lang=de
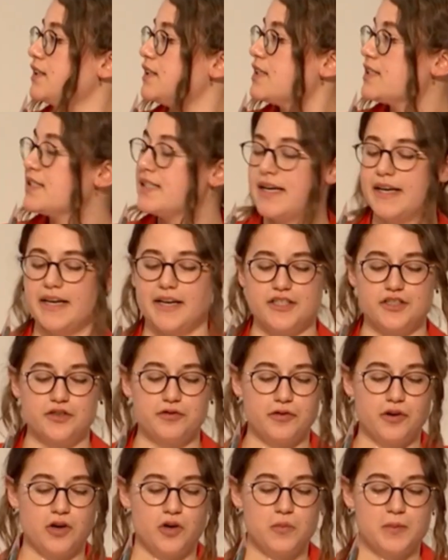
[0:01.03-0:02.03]
Sehr geehrte
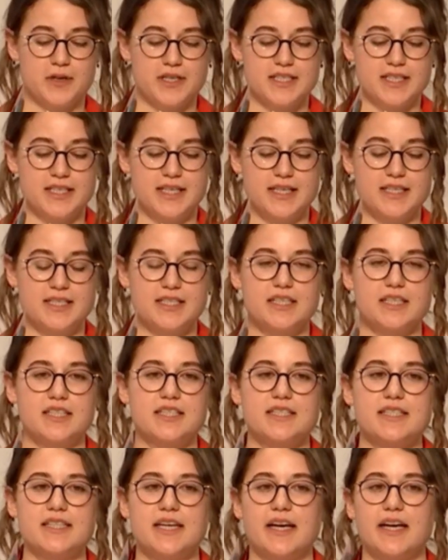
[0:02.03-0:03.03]
Frau
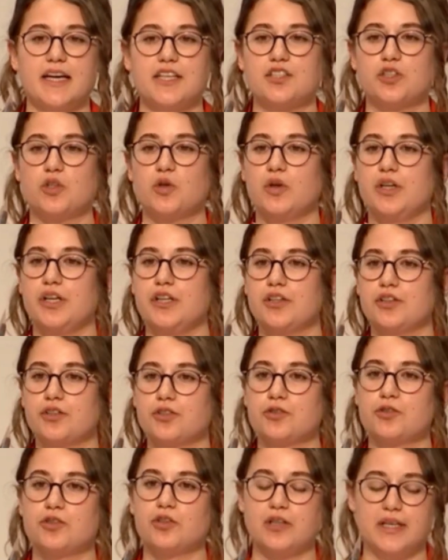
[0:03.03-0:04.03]
Präsidentin, sehr geehrte Kolleginnen und
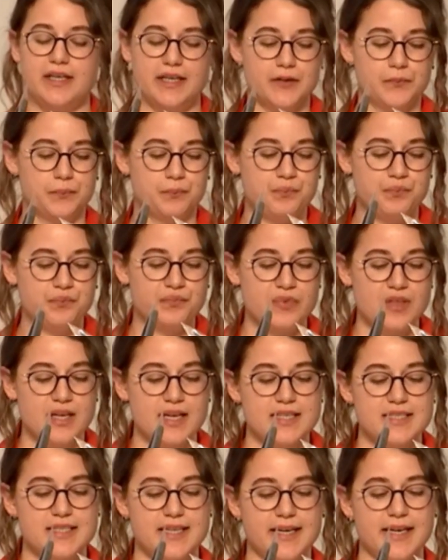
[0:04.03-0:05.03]
Kollegen,
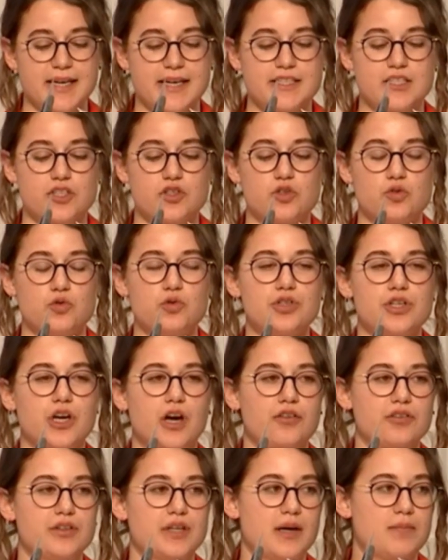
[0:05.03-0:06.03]
sehr geehrte
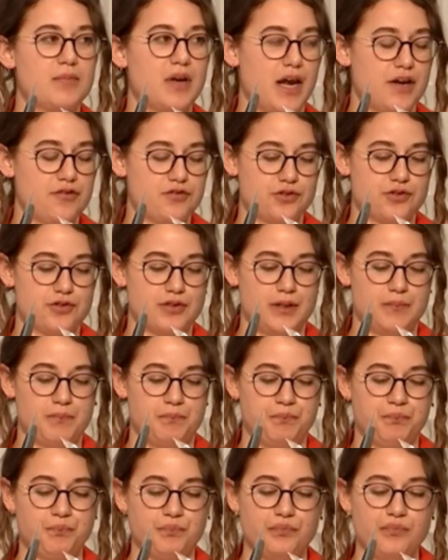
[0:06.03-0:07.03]
Zuschauer am Livestream.
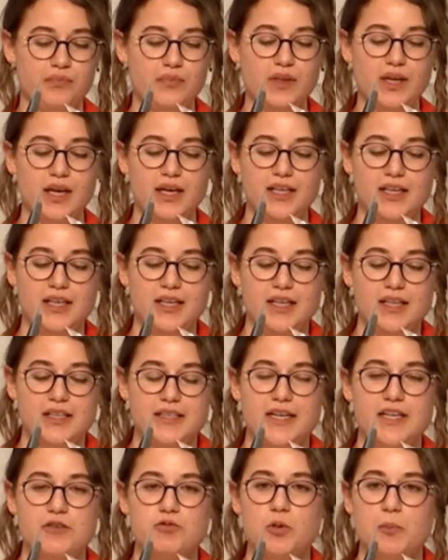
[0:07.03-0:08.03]

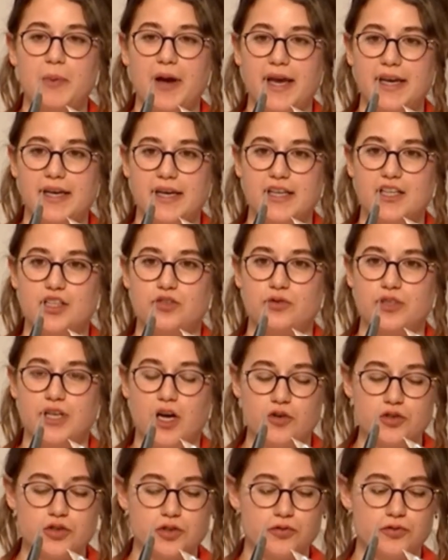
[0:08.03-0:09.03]
Der Equal Pay Day, das wird
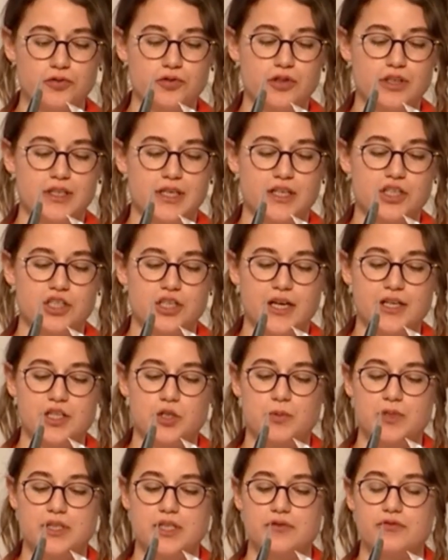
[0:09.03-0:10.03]
ausgeführt, der
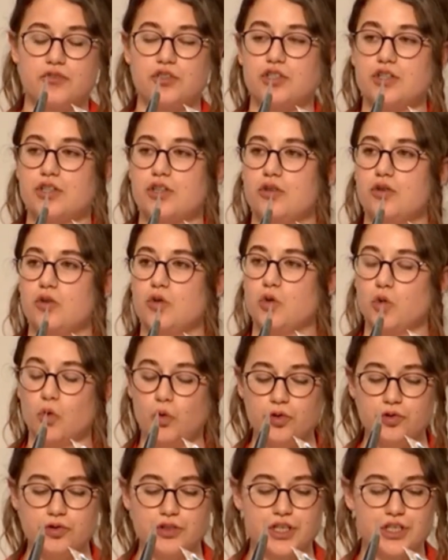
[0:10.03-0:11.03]
geschlechtsspezifische
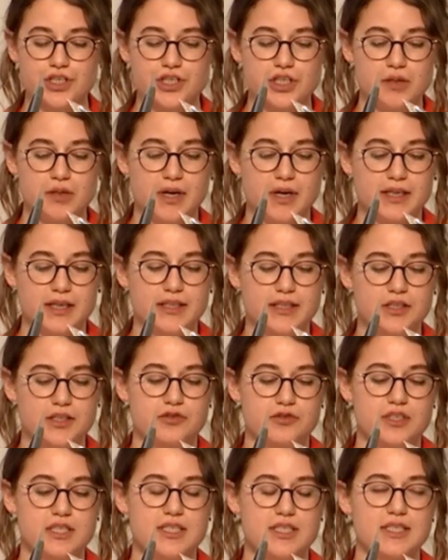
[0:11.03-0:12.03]
Lohnunterschiede markiert,
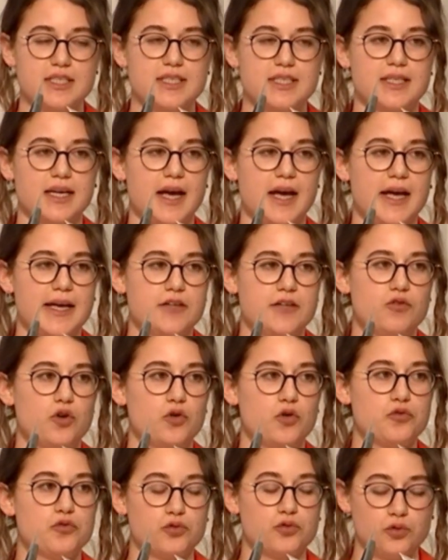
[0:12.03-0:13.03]
findet dieses Jahr eine
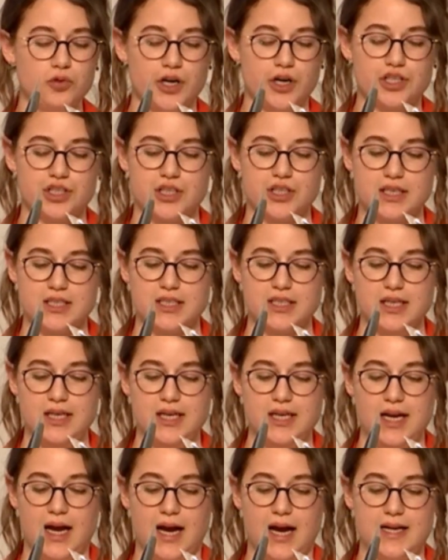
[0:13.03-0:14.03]
Woche früher statt
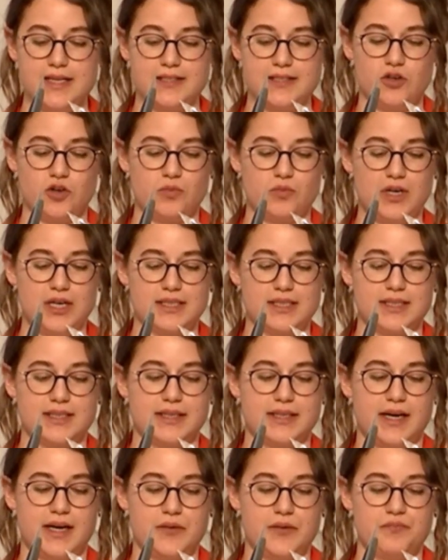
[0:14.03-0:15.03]
als noch im
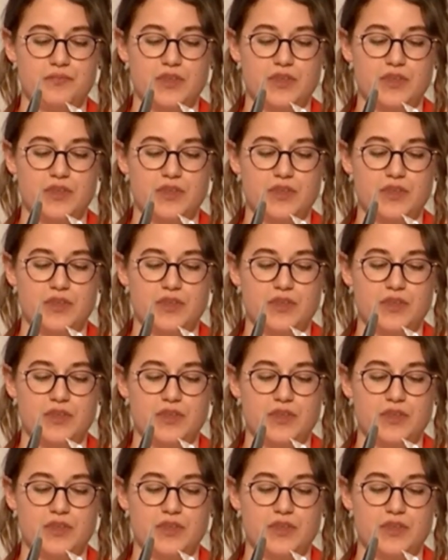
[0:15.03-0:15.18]
letzten Jahr.